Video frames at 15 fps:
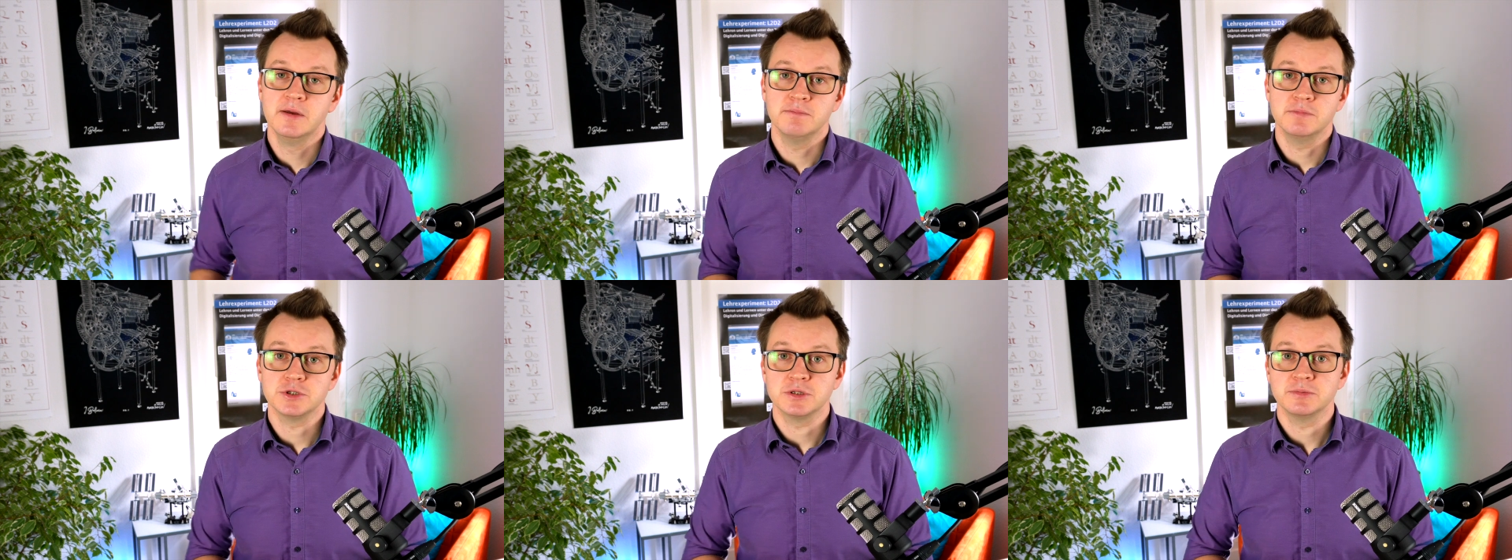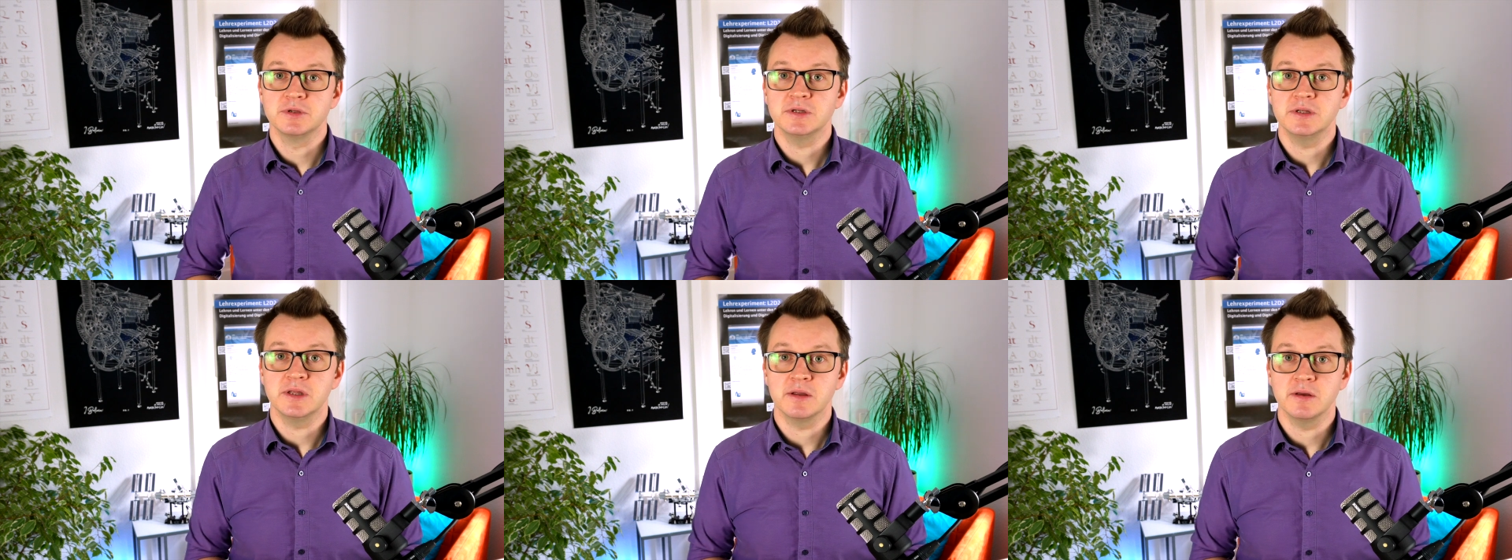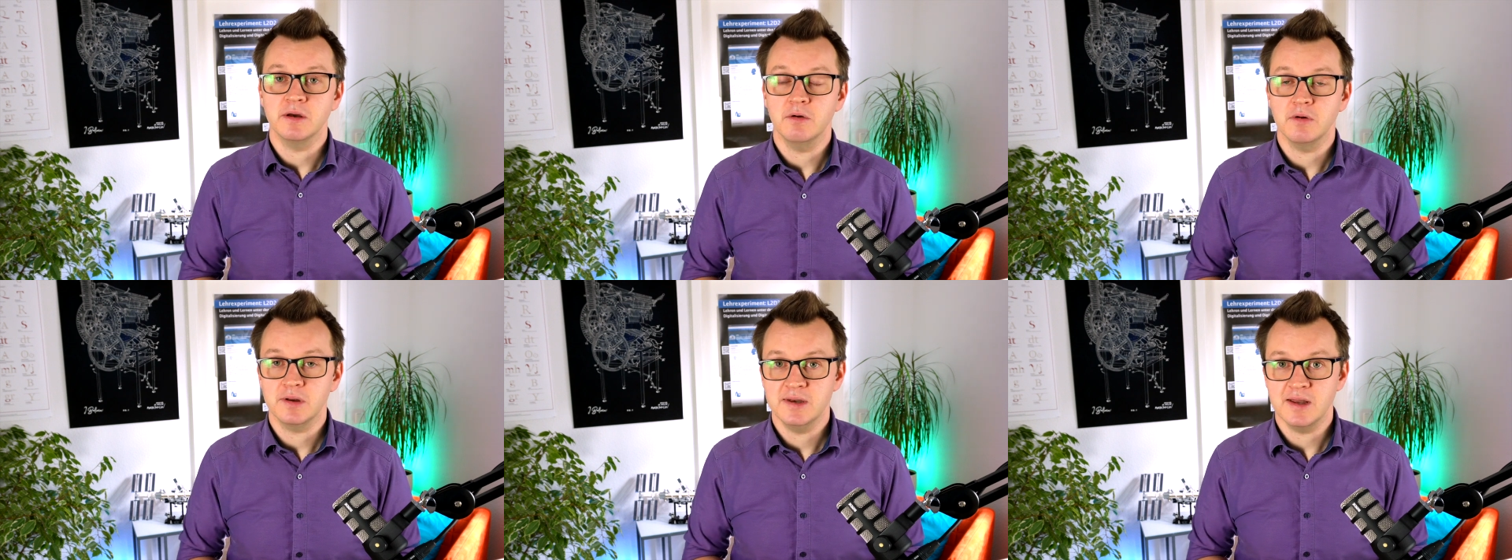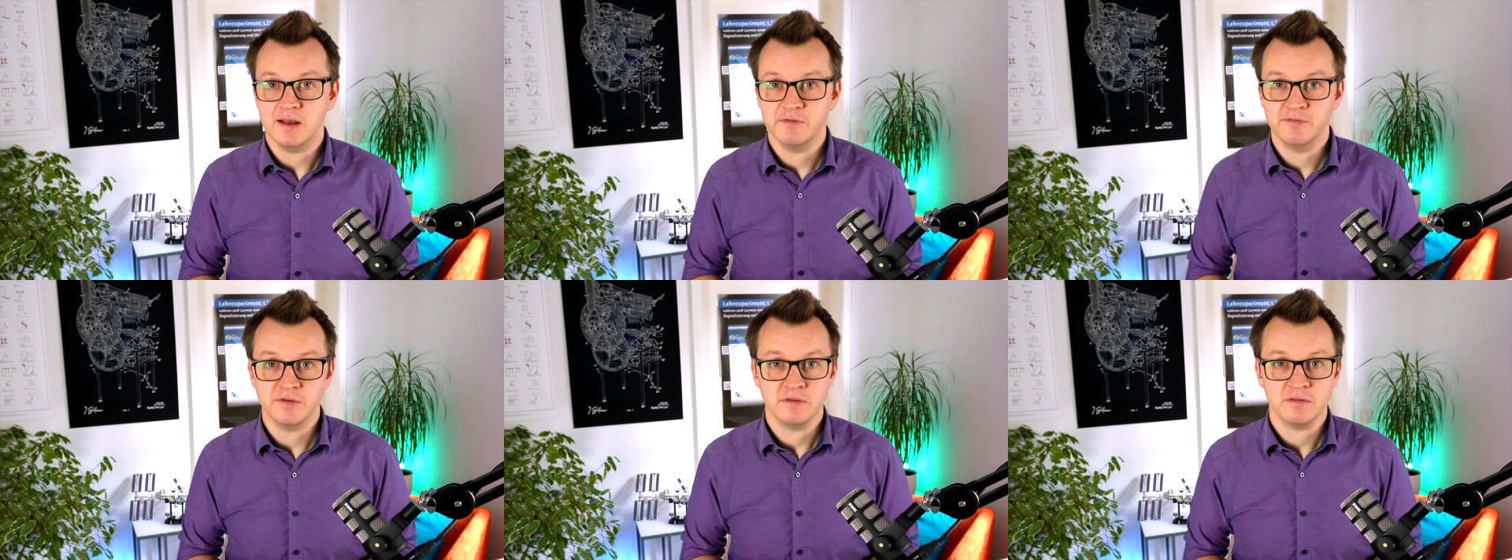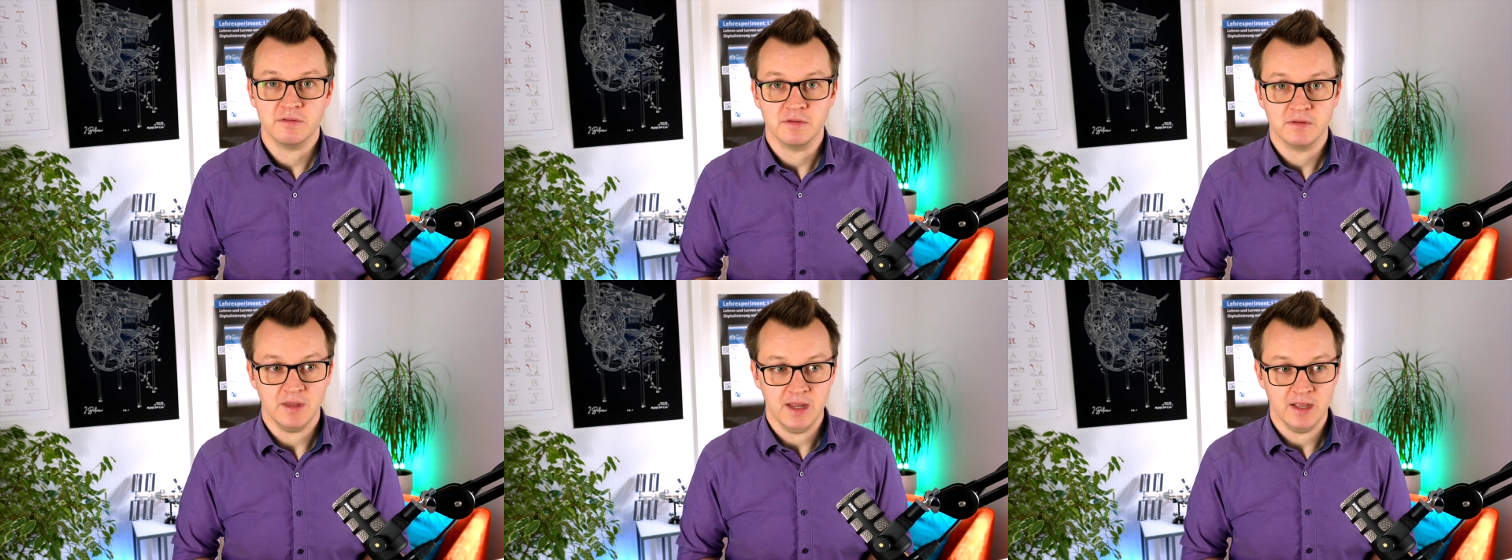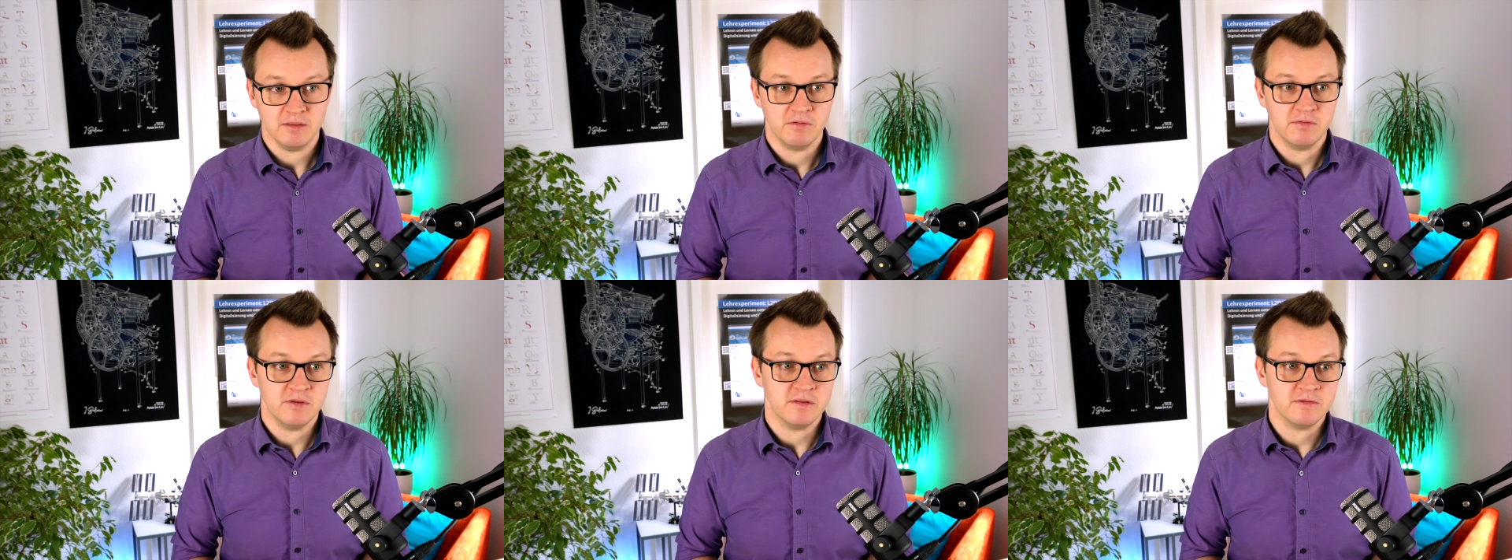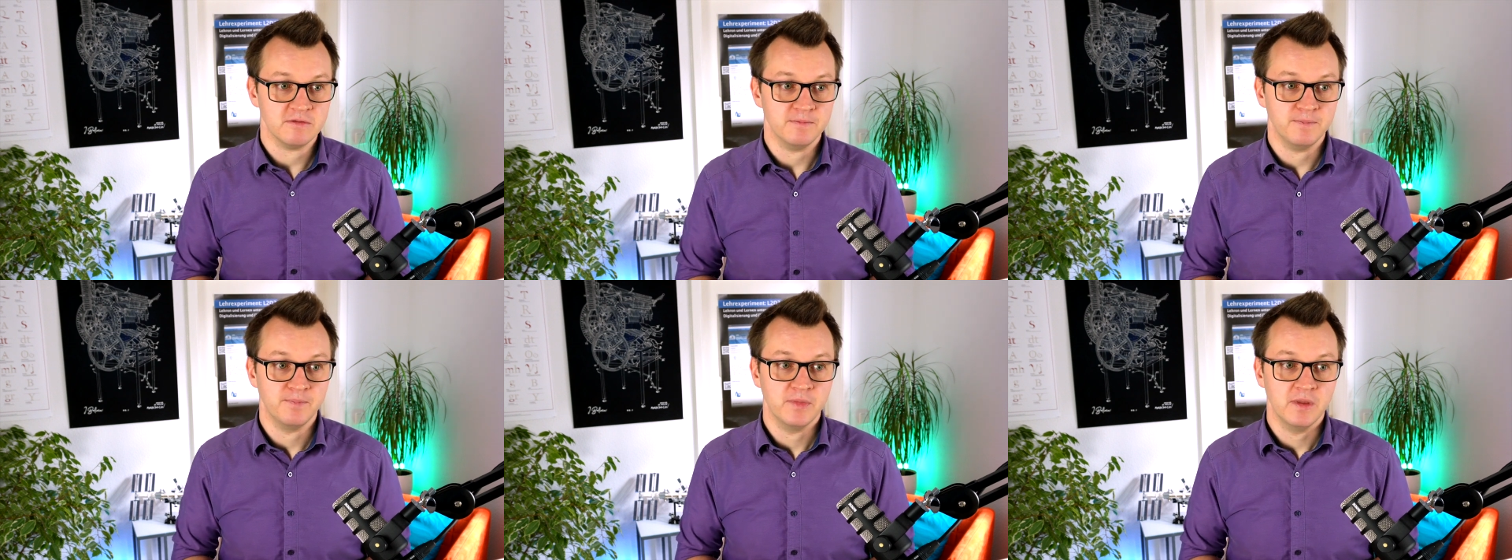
bestimmte Dinge auch langfristig einzusetzen.